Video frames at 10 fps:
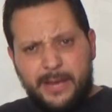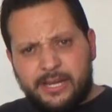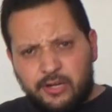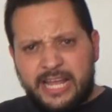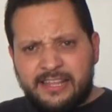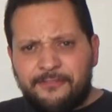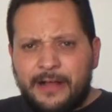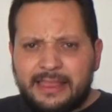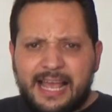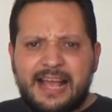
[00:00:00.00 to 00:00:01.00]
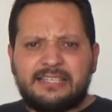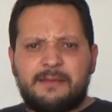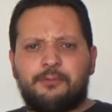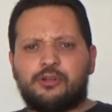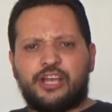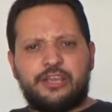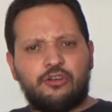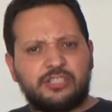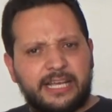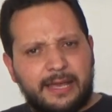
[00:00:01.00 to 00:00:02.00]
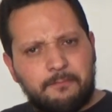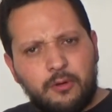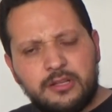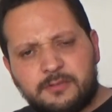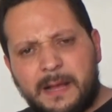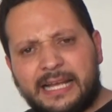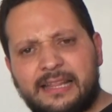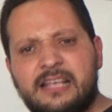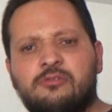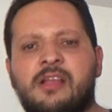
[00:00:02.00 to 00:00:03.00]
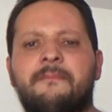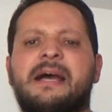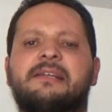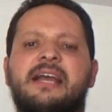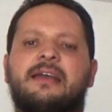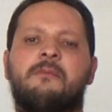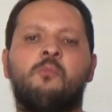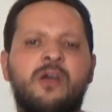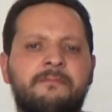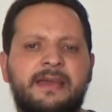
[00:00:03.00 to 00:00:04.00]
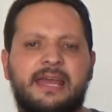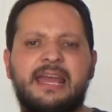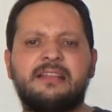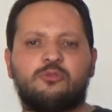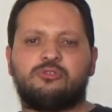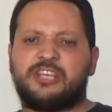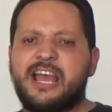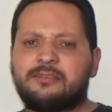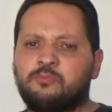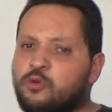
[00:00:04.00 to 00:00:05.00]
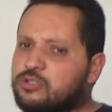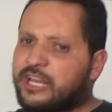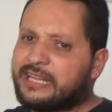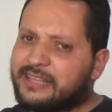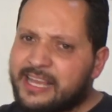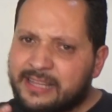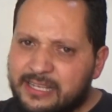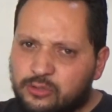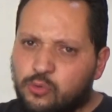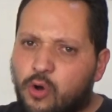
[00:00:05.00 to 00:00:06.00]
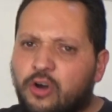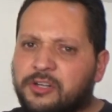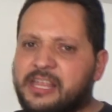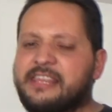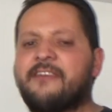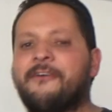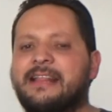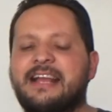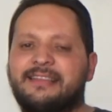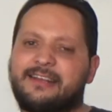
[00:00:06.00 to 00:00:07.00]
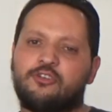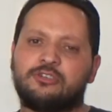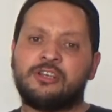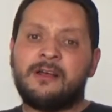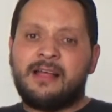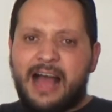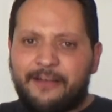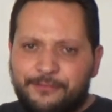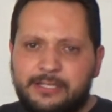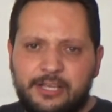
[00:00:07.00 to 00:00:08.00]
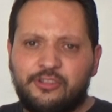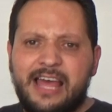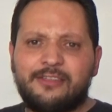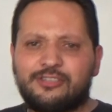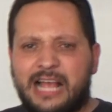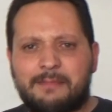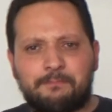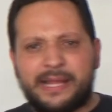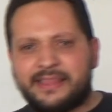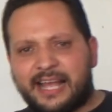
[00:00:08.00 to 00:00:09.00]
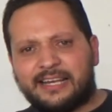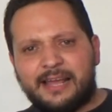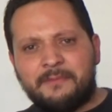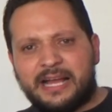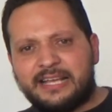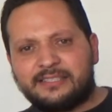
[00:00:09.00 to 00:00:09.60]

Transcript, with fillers: Pero que ni falta hace porque yo sé que Volkswagen es una marca que mueve entusiasmos, que tiene su horda de fanáticos aficionados al pentagrama